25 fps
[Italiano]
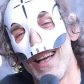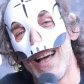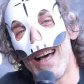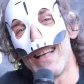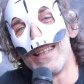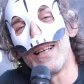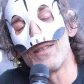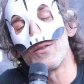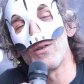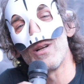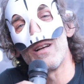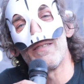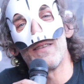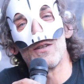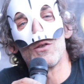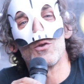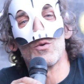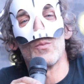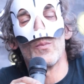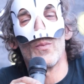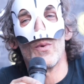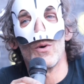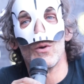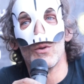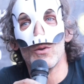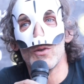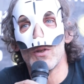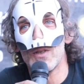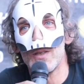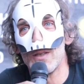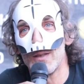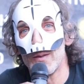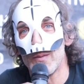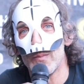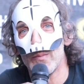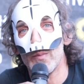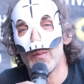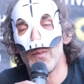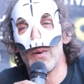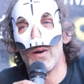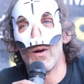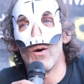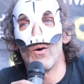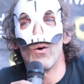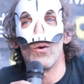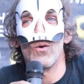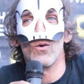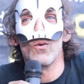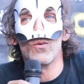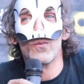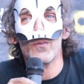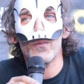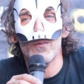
Adesso la faccio un po' così, però